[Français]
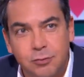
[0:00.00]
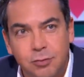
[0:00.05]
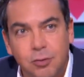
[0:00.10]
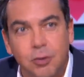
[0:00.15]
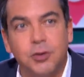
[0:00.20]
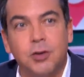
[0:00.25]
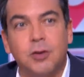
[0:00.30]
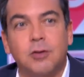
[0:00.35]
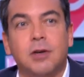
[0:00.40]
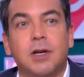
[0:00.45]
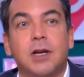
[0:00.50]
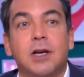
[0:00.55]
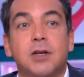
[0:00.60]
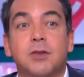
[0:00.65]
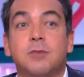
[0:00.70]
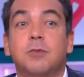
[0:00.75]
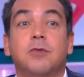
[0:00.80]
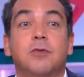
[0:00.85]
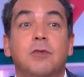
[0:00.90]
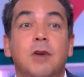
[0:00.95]
cours d'anglais,
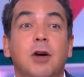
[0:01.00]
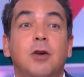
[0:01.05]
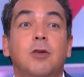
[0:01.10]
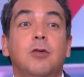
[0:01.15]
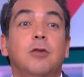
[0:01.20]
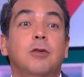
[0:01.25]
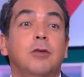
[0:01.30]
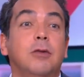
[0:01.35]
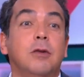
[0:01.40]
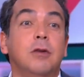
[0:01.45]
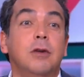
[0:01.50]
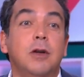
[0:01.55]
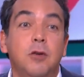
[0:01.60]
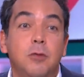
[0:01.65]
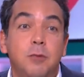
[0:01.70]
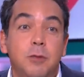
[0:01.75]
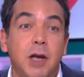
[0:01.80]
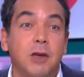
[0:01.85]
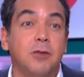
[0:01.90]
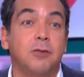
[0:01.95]
je me souviens que les
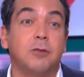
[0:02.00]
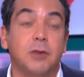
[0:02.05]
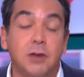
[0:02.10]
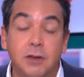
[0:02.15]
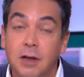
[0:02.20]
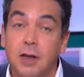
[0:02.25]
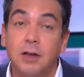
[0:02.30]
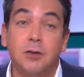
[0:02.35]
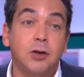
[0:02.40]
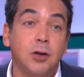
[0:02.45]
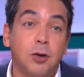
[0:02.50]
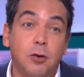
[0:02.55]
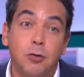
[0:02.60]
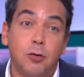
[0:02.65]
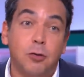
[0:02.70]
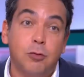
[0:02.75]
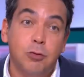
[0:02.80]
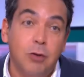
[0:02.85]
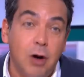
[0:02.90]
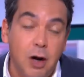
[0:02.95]
lumières sont éteintes et que
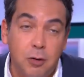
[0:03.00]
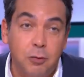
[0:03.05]
le cours a